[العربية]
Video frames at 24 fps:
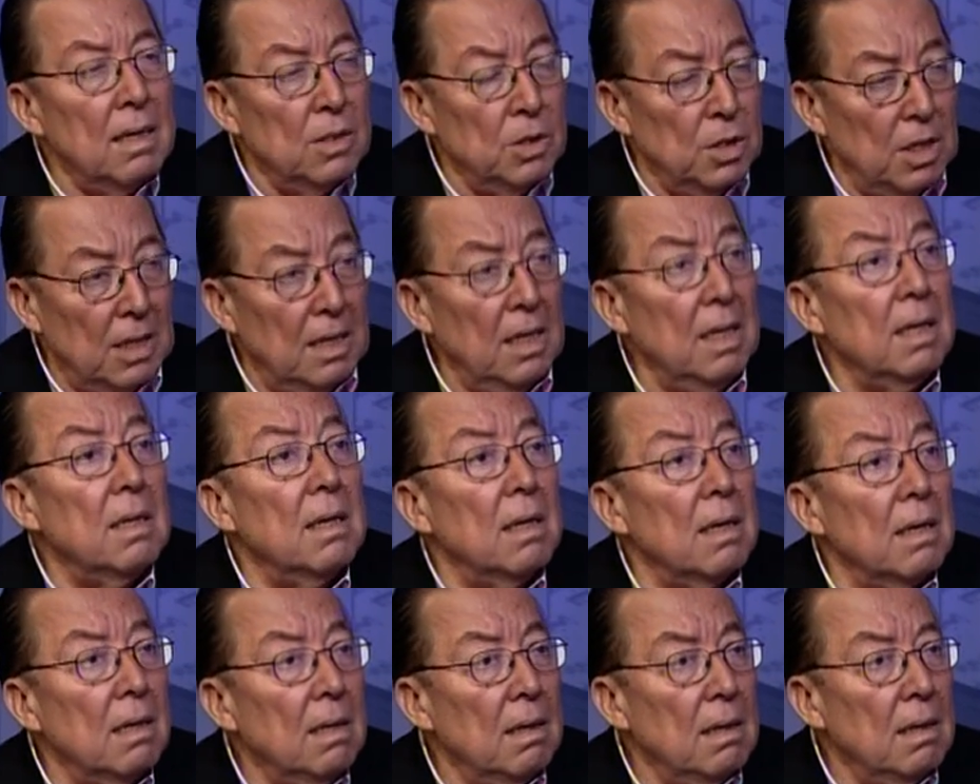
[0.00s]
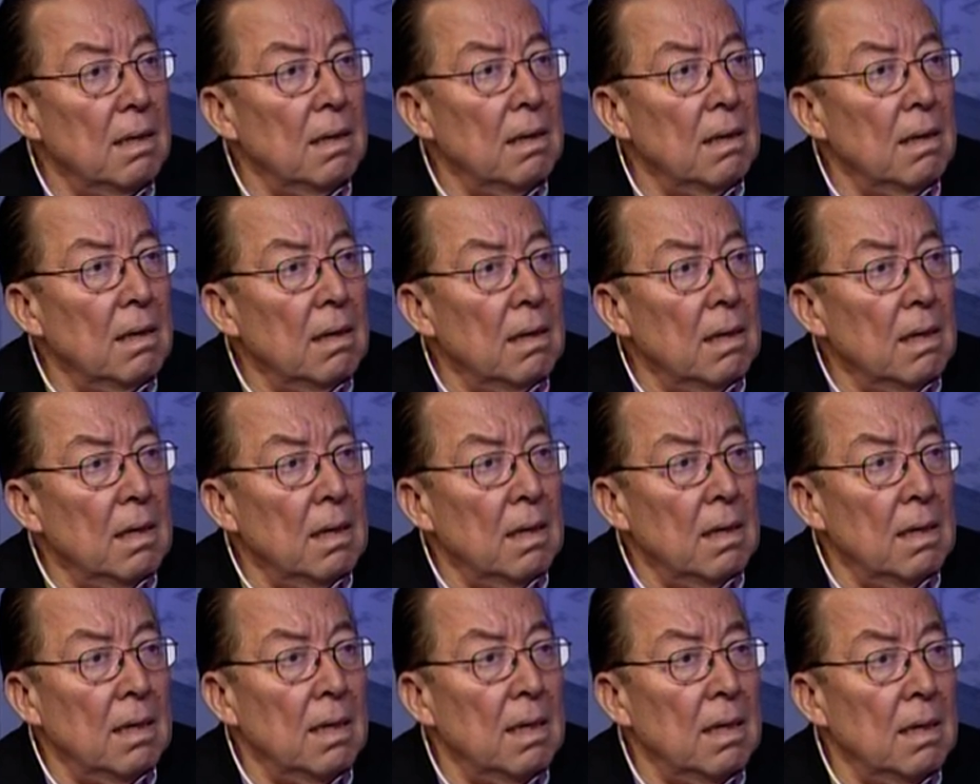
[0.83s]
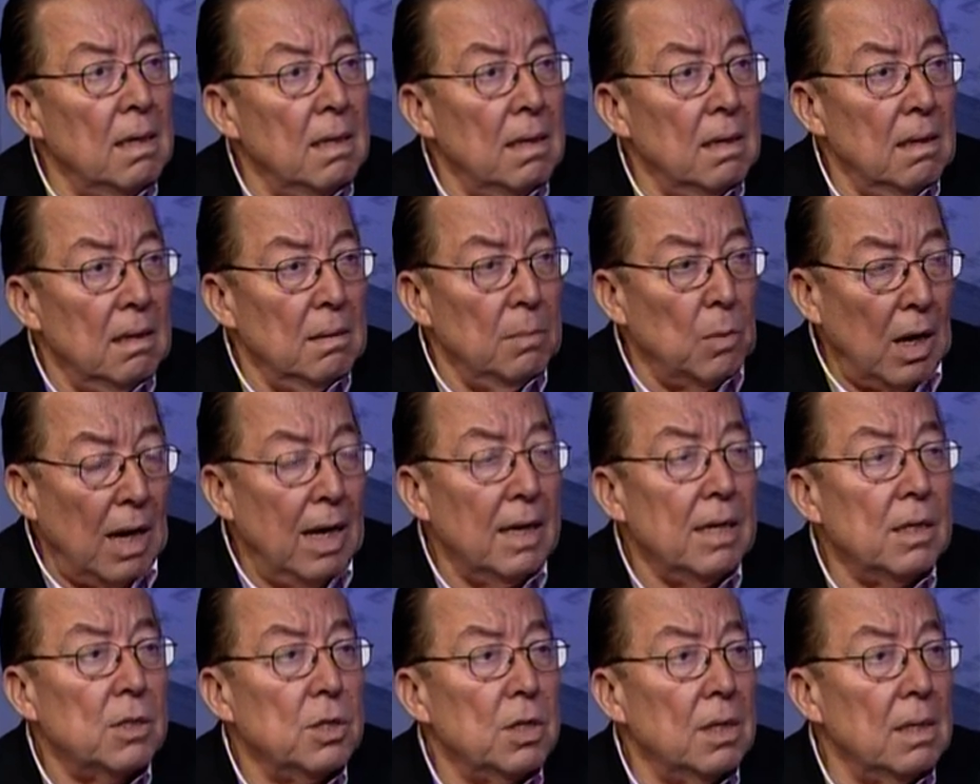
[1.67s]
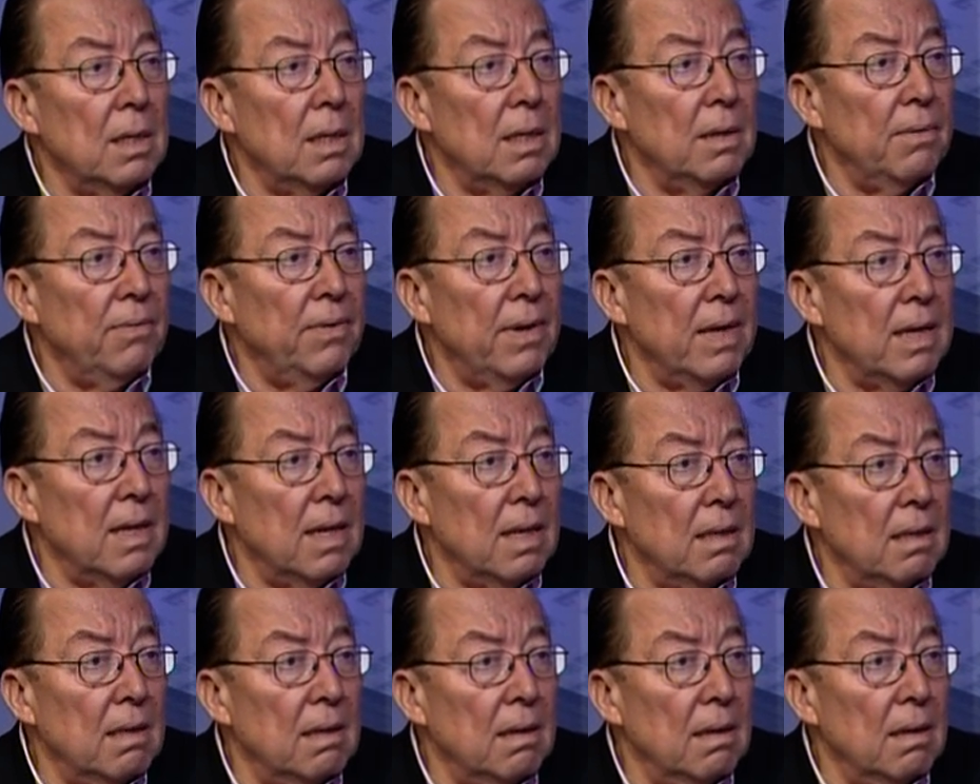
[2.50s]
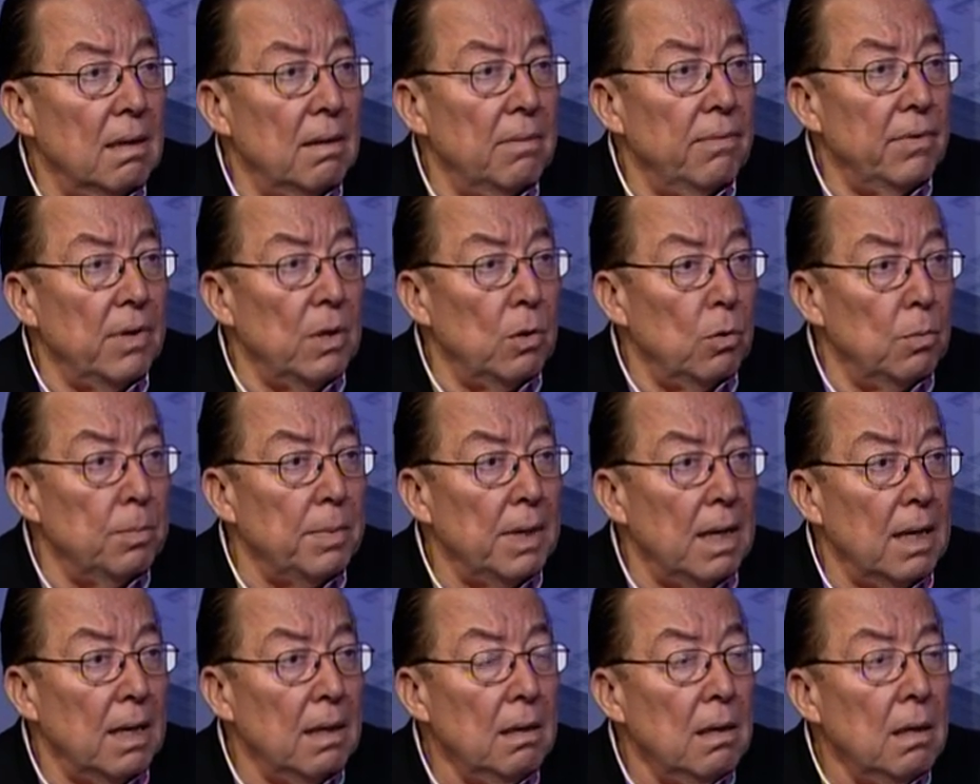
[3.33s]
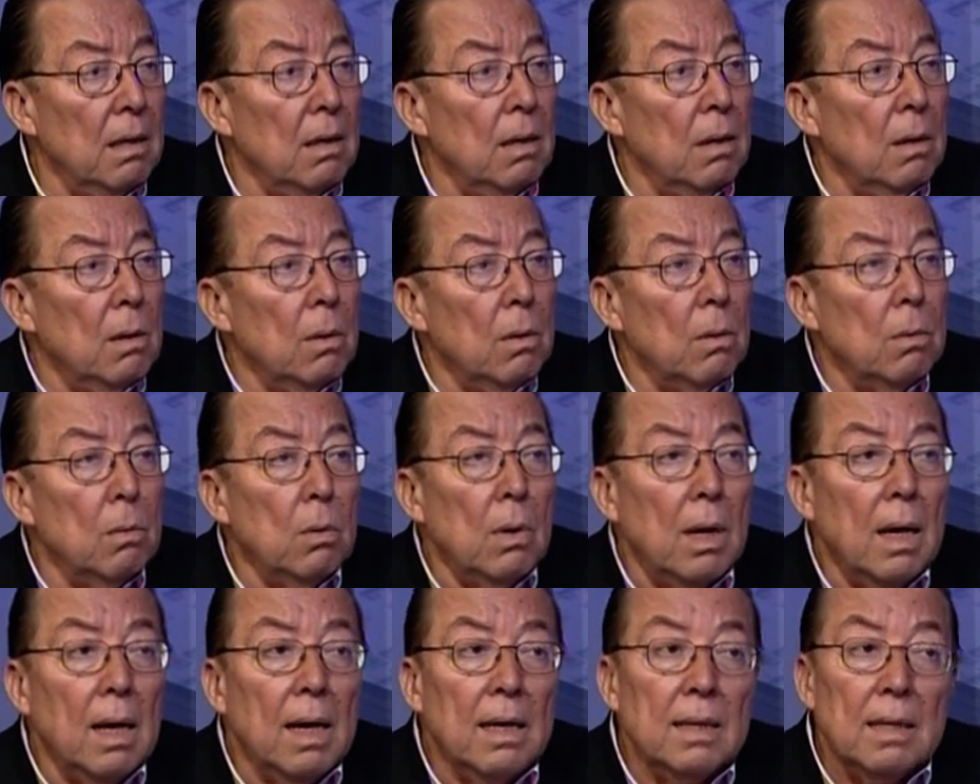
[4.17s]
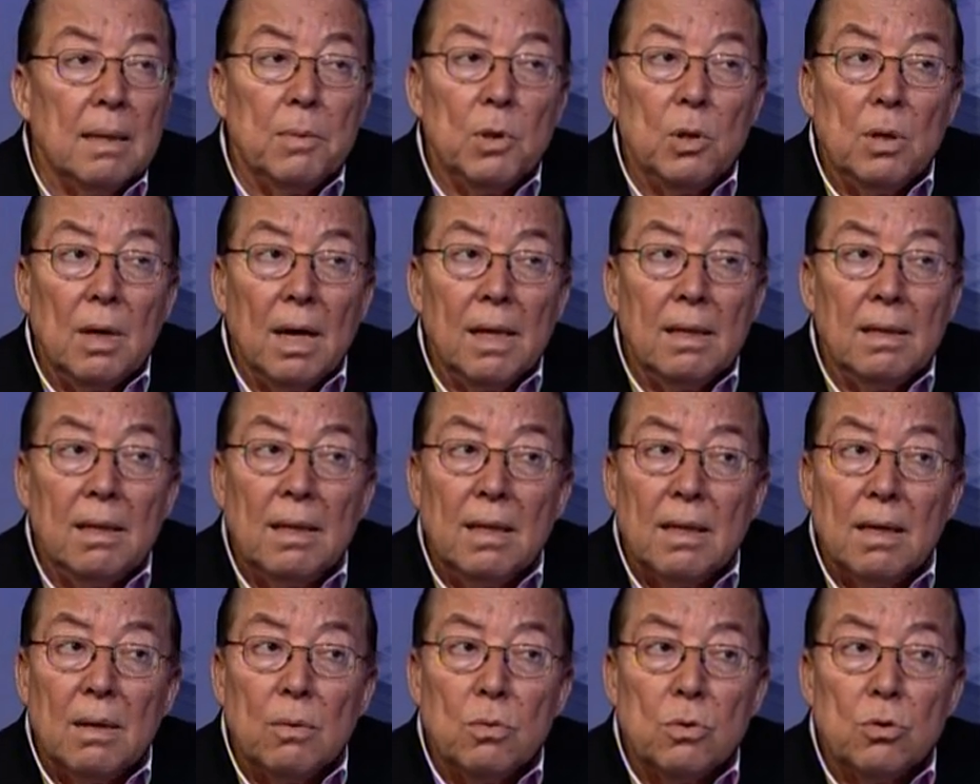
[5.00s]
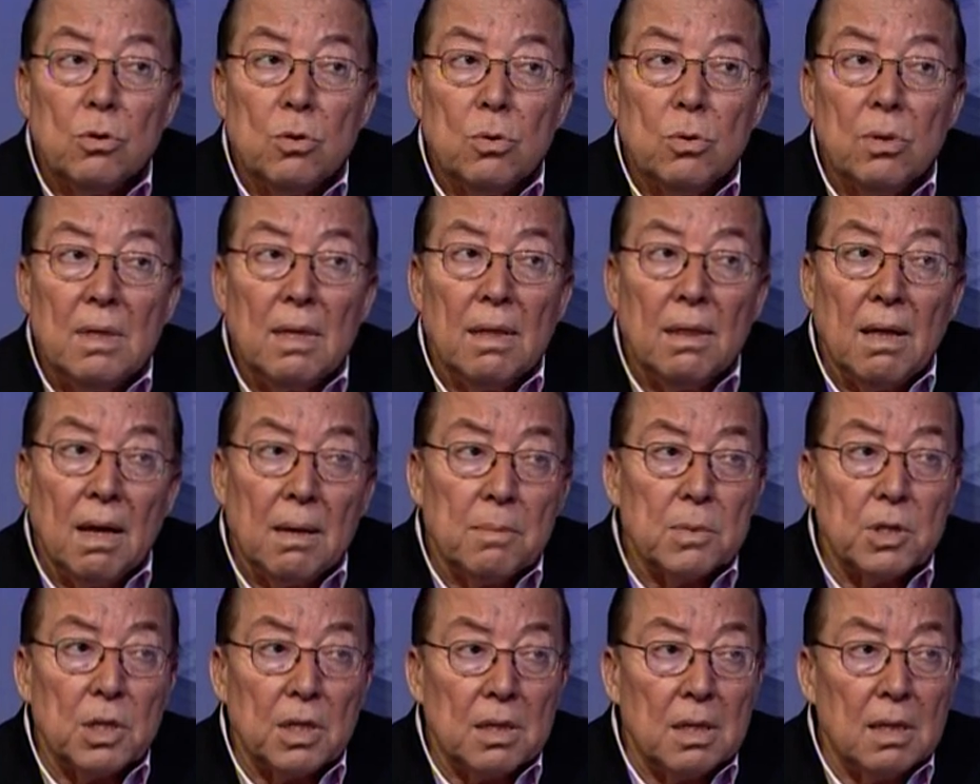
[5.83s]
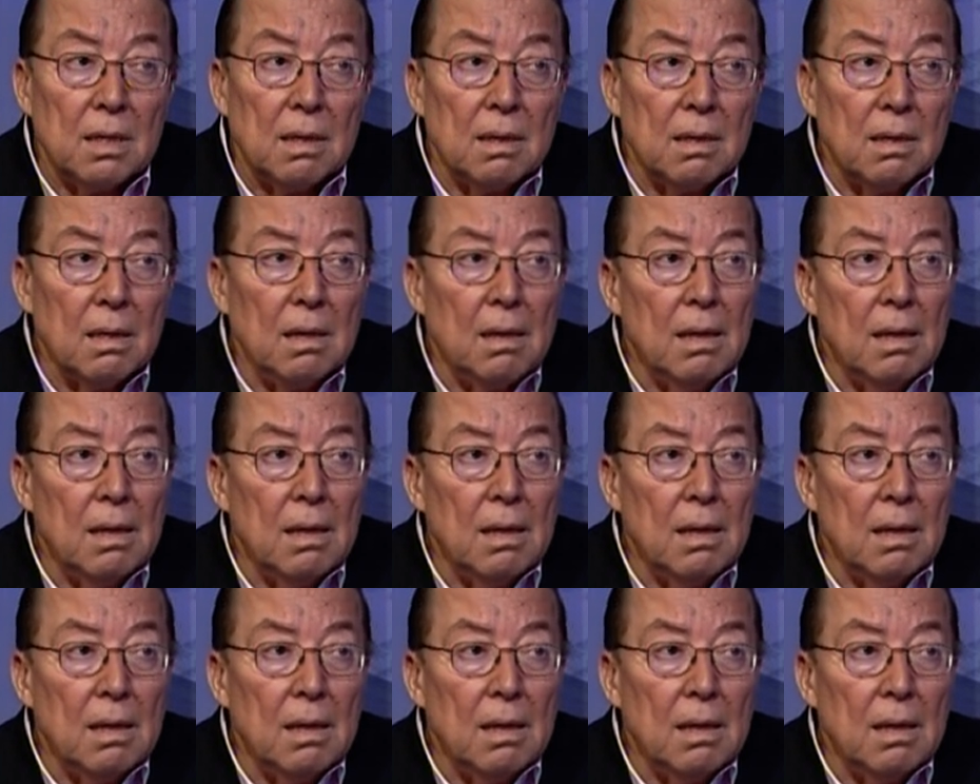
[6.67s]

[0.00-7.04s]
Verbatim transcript: جديدة لمعالجة النفايات آه، في لبنان وهذا بده يؤدي إلى وجود نظام جديد